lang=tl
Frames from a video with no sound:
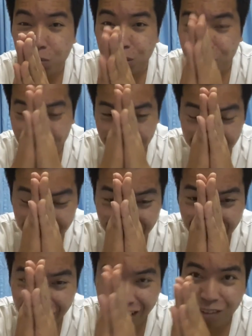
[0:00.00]
boss
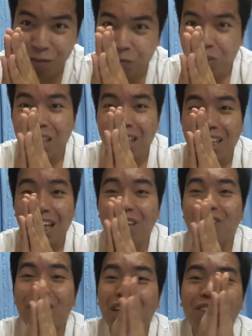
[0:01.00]
and
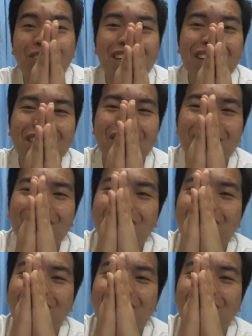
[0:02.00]
thank you thank you thank you